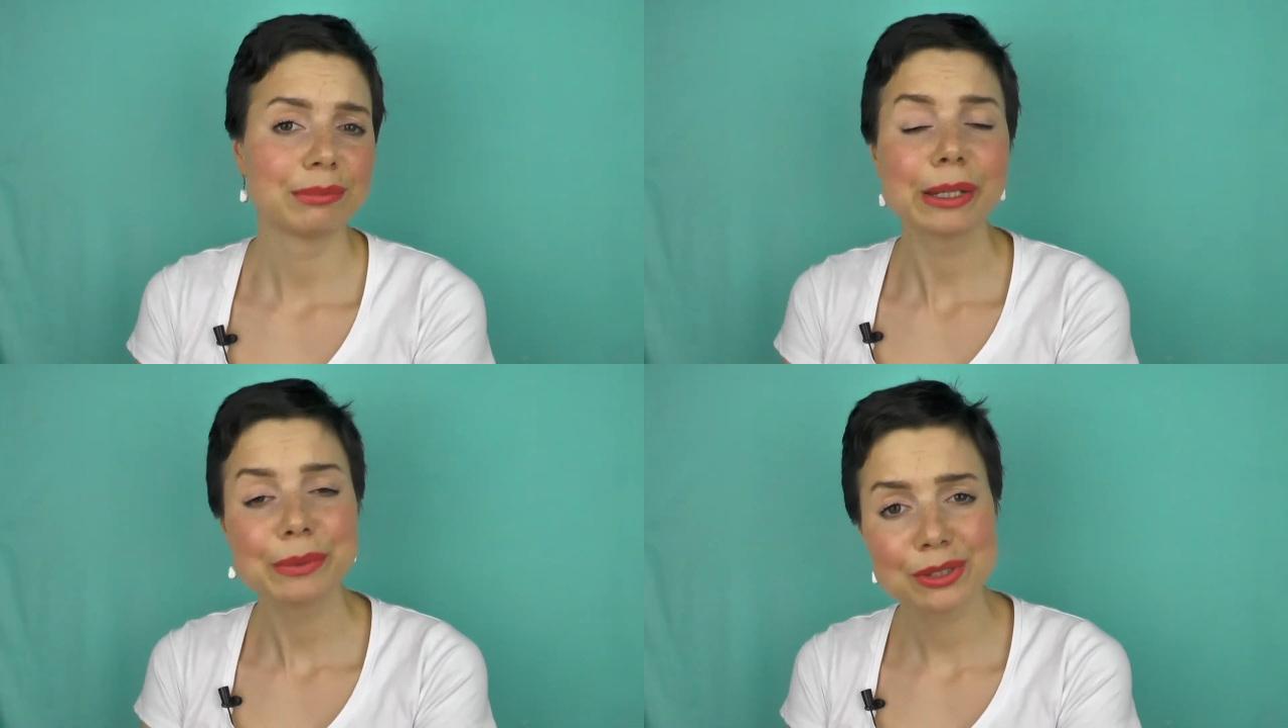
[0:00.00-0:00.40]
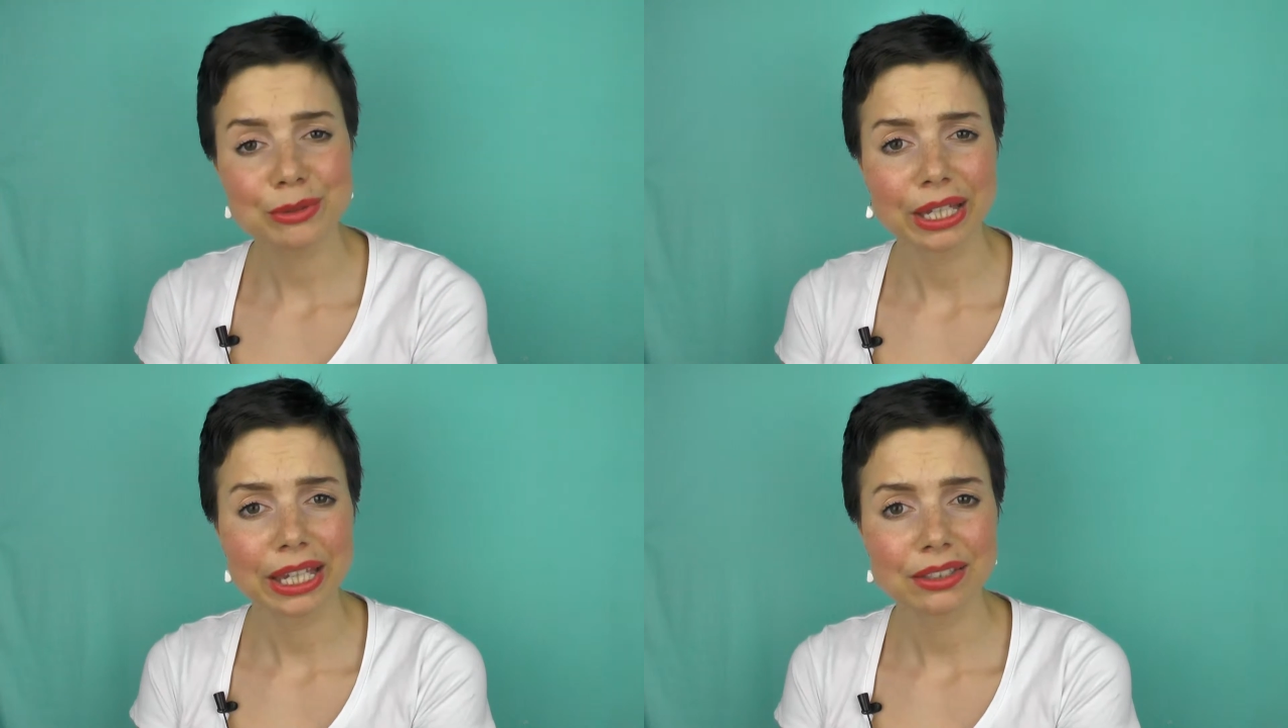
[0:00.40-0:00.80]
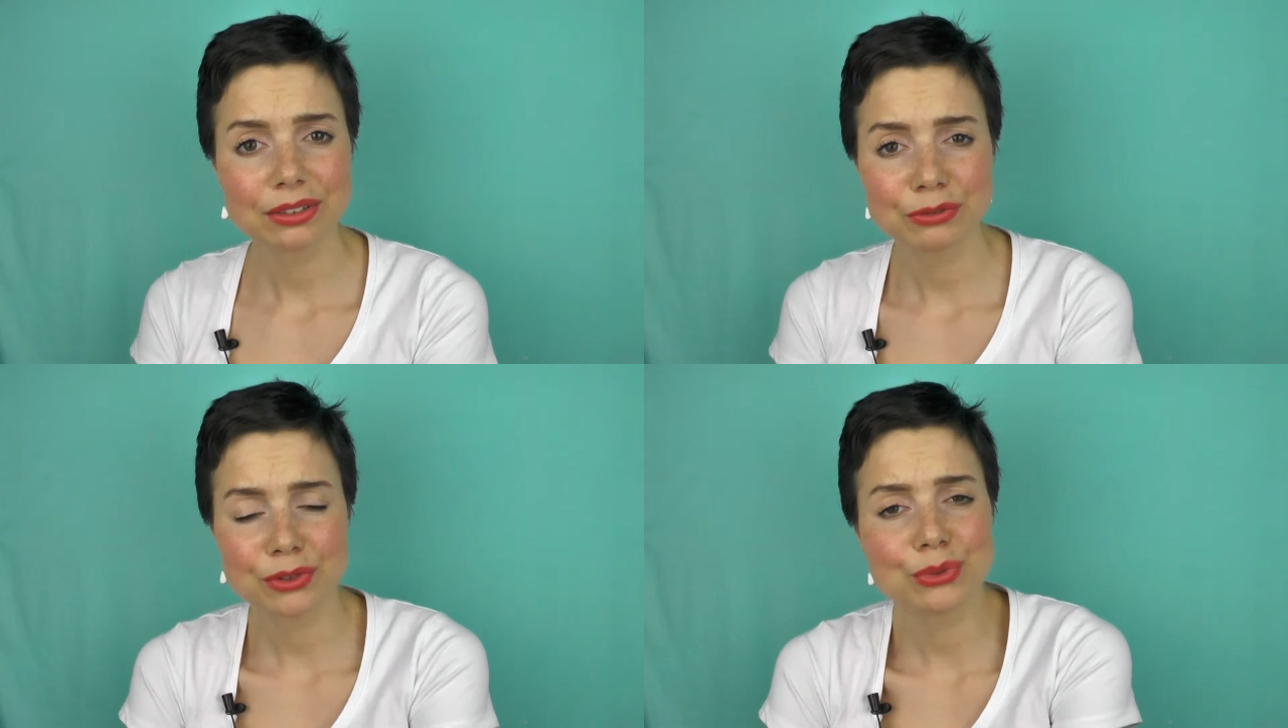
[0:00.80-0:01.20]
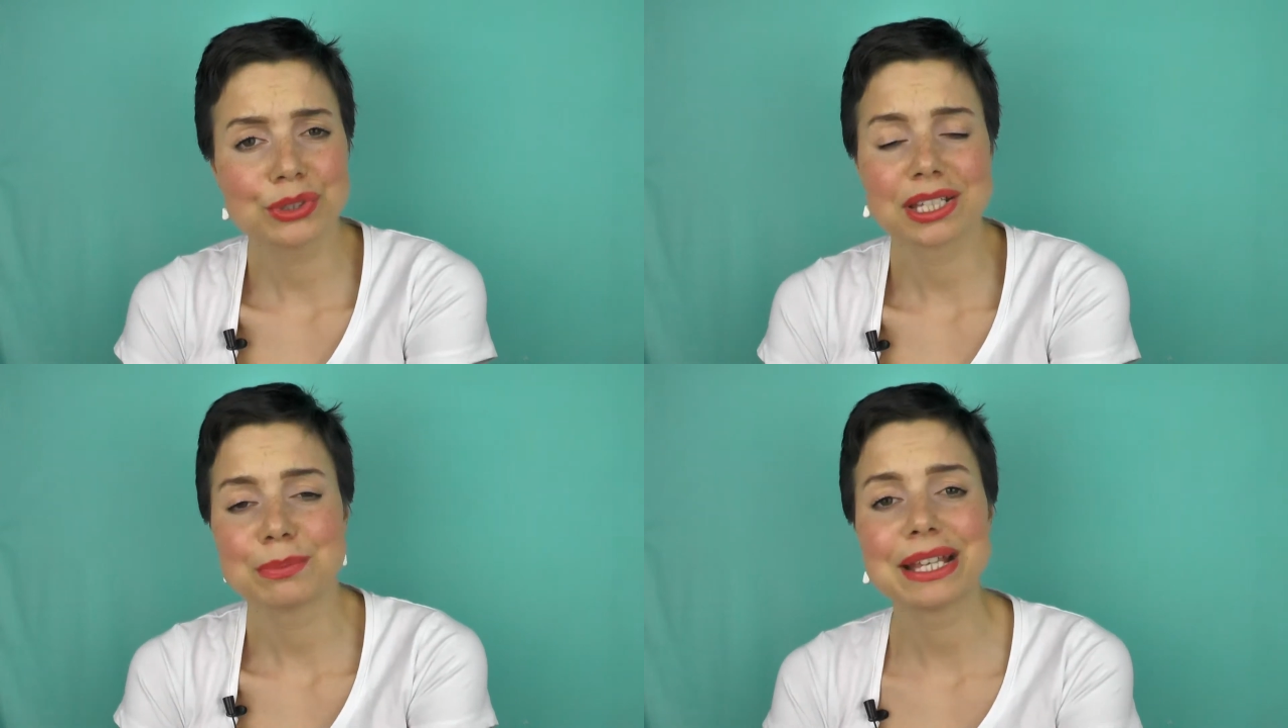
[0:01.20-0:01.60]
mache mich zurecht und
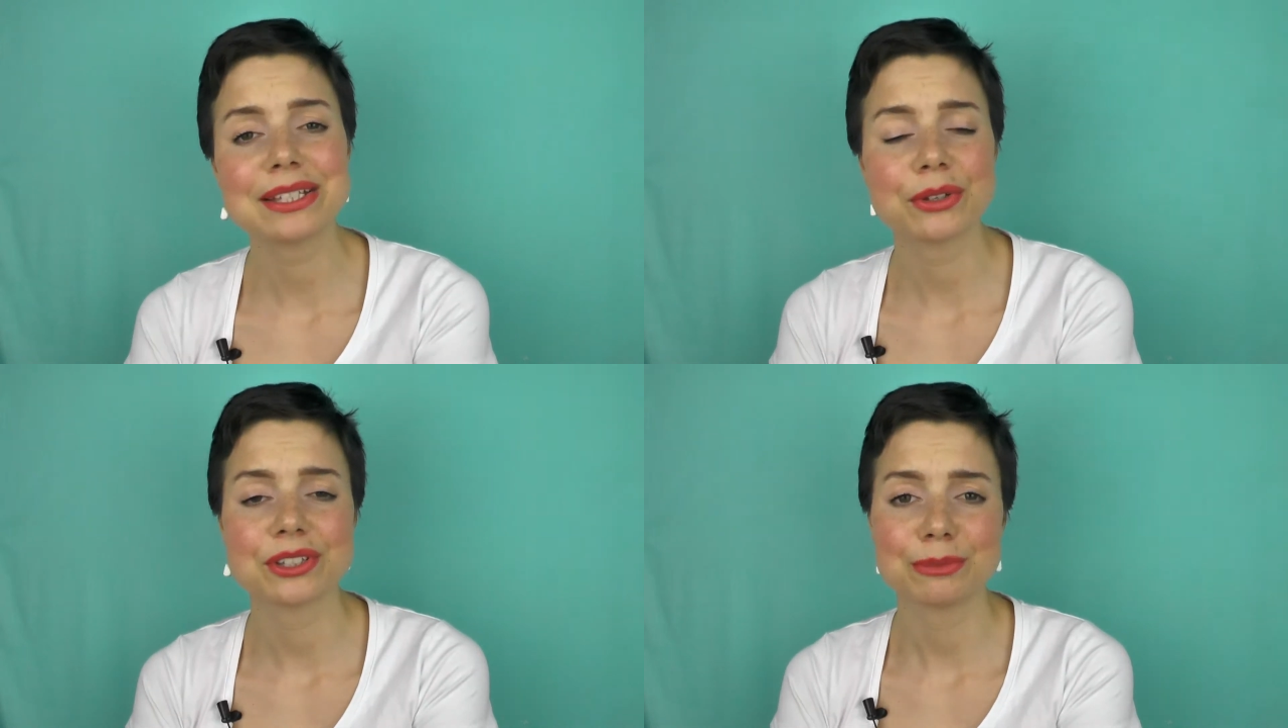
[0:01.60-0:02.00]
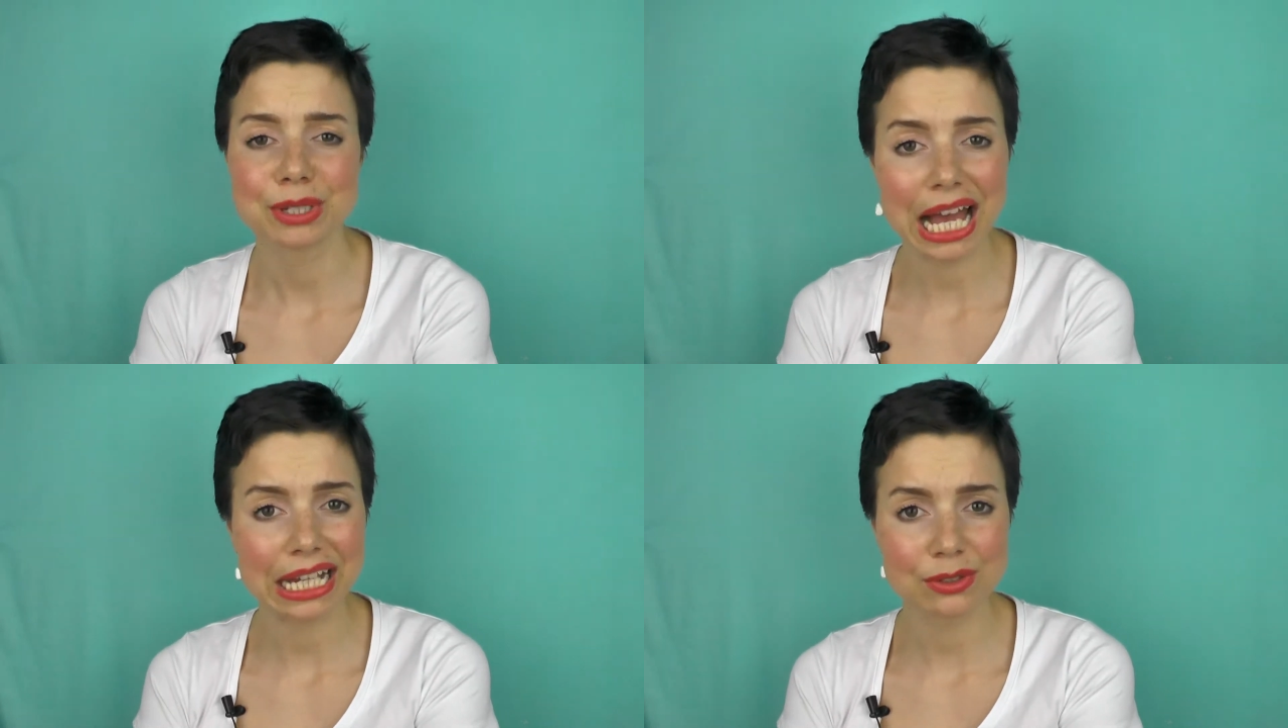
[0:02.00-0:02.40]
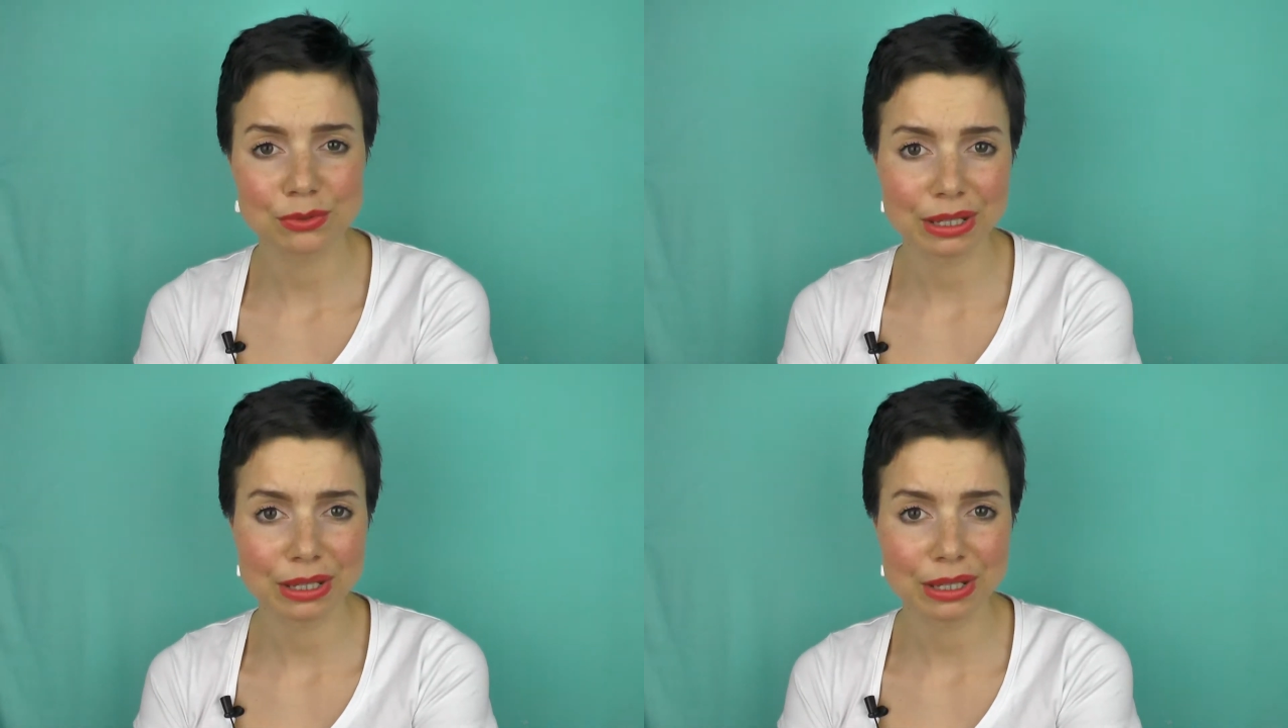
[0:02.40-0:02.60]
versuche das Beste aus dem Tag zu